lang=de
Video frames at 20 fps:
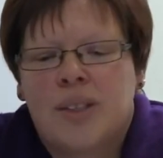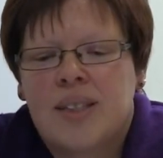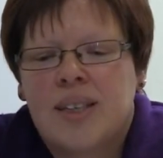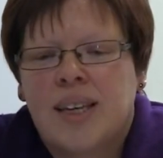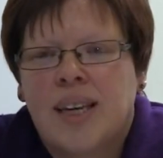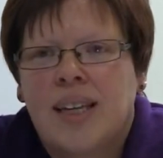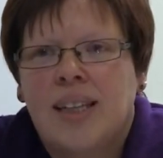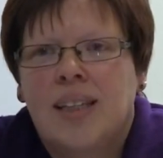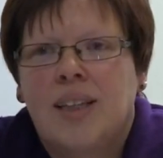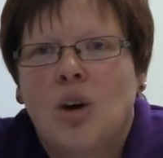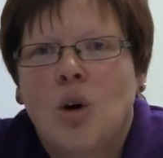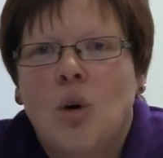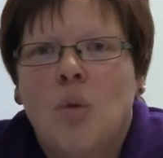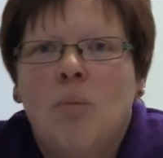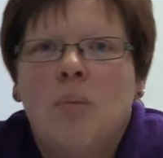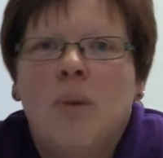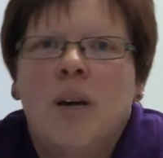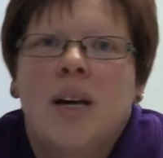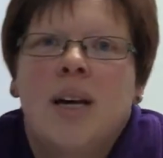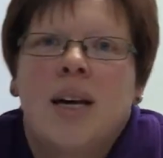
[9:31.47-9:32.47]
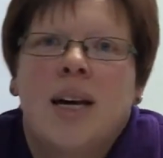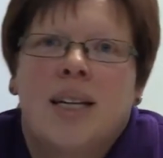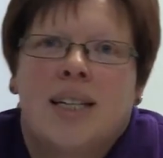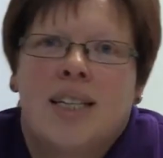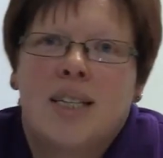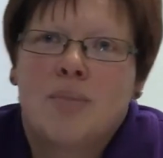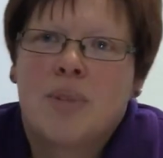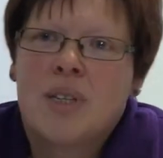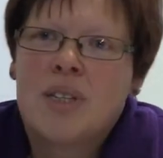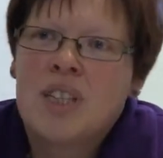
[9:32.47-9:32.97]
Es geht darum,
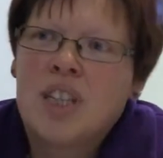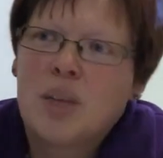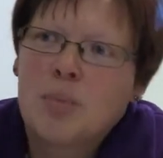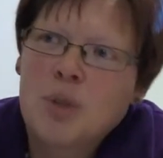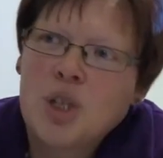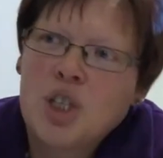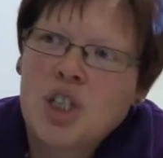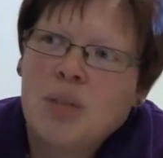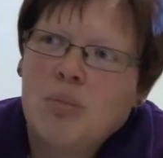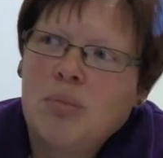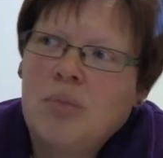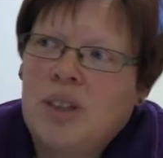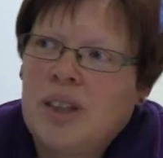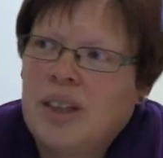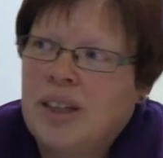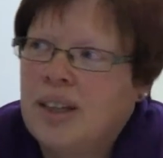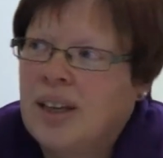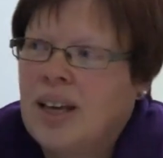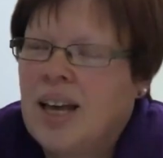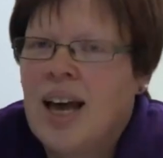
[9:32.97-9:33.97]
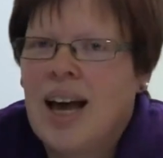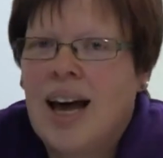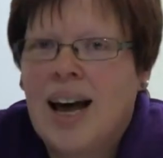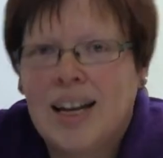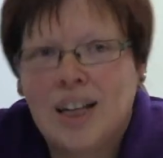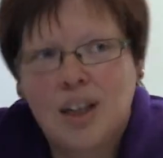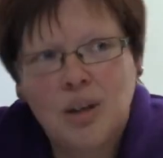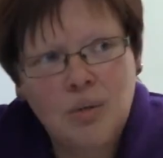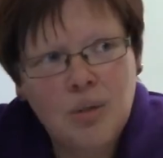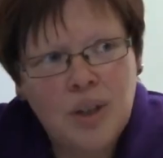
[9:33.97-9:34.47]
dass man sich bestimmte
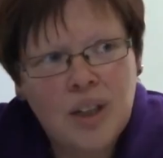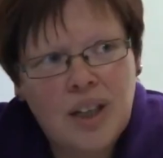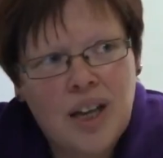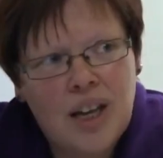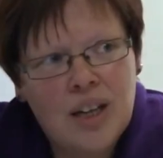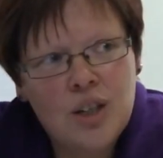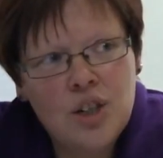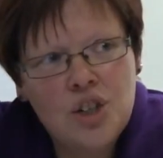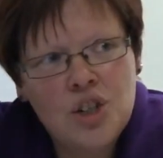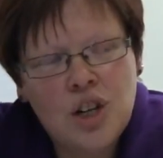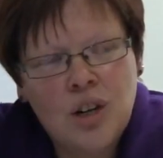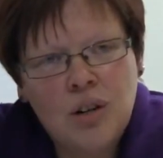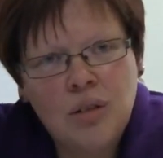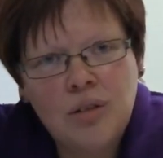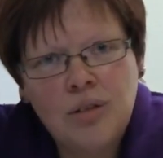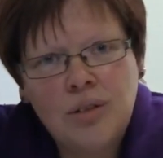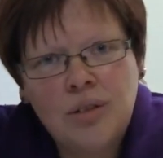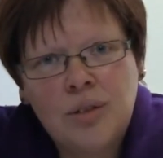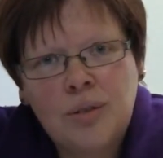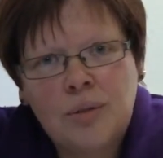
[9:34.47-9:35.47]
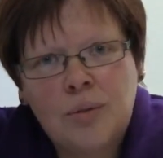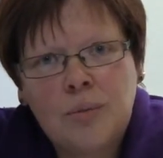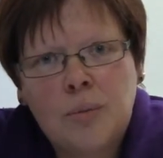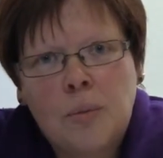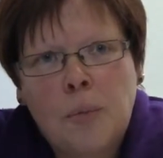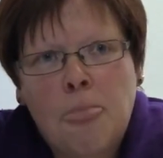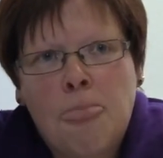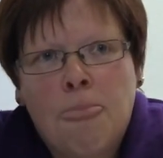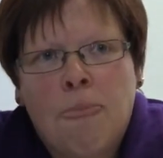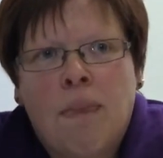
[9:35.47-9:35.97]
Handlungen anschaut,
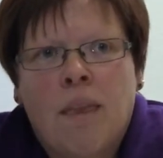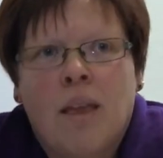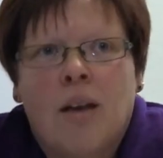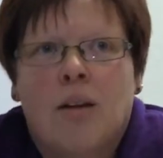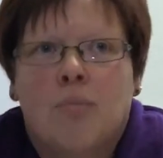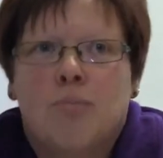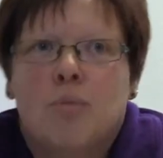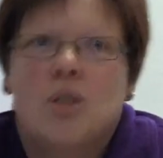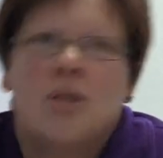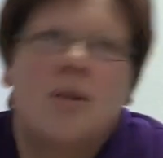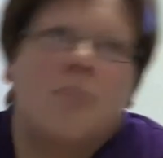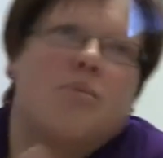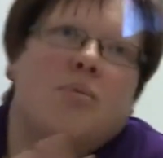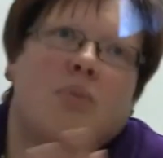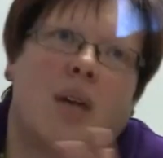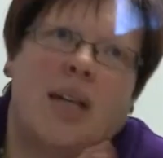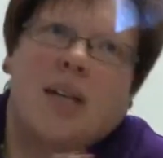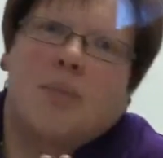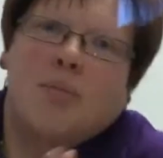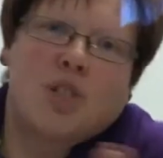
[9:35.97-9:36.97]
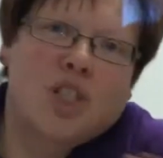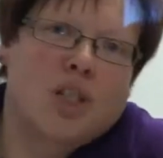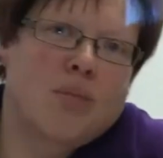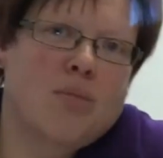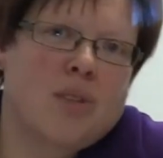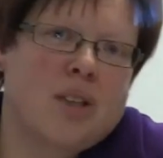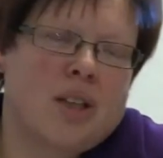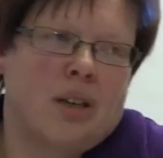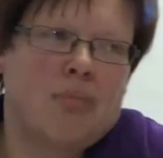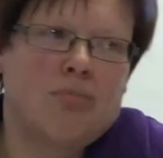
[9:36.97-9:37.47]
äh, eine
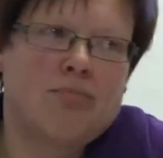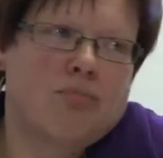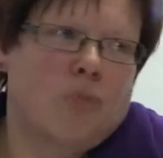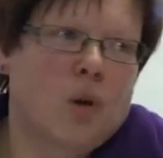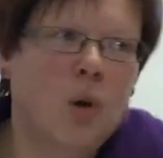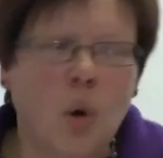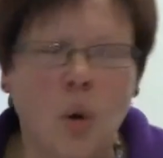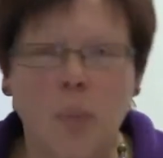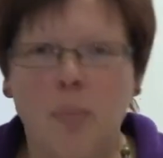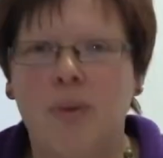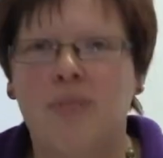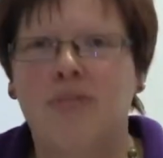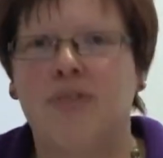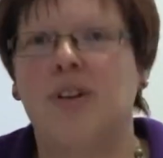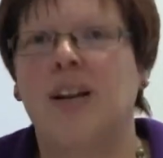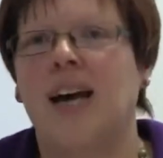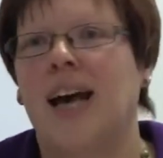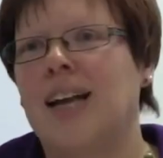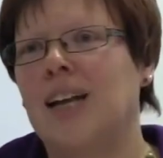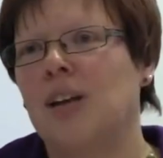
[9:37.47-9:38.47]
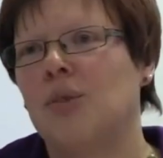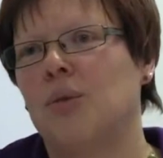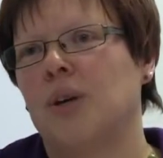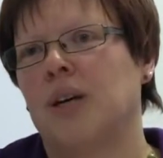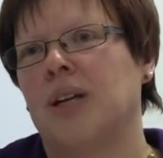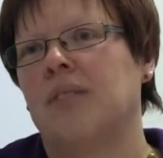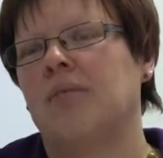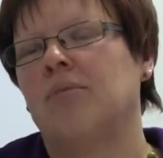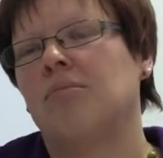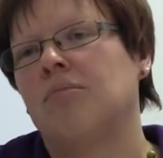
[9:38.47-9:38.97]
bestimmte Gruppe von
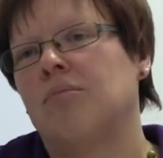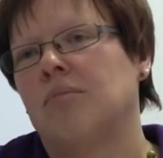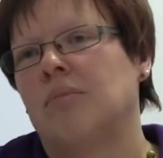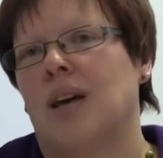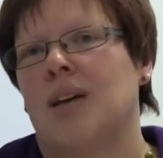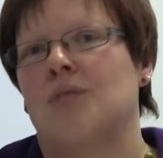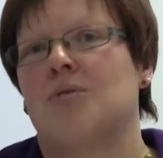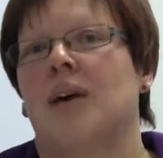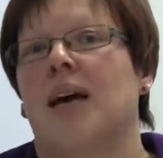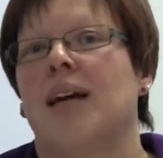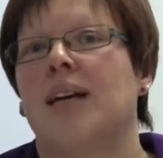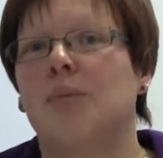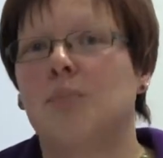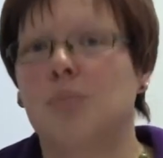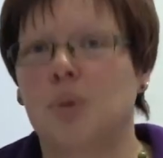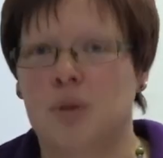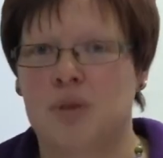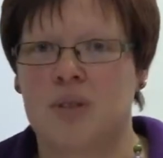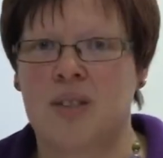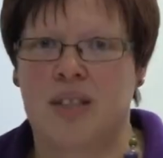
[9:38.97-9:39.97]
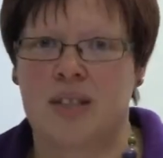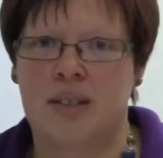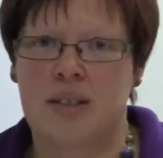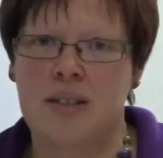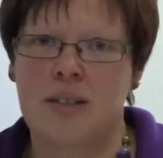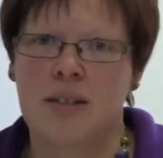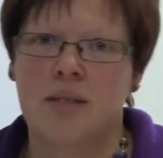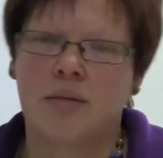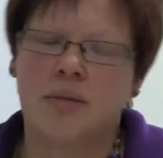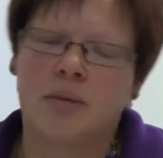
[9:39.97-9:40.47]
Handlungen, also einen
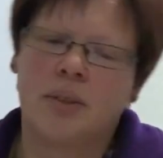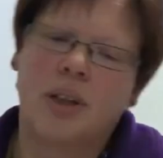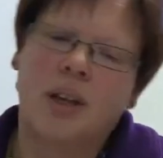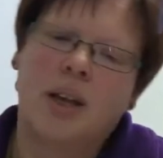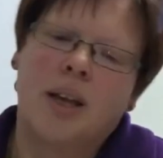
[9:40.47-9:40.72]
Prozess.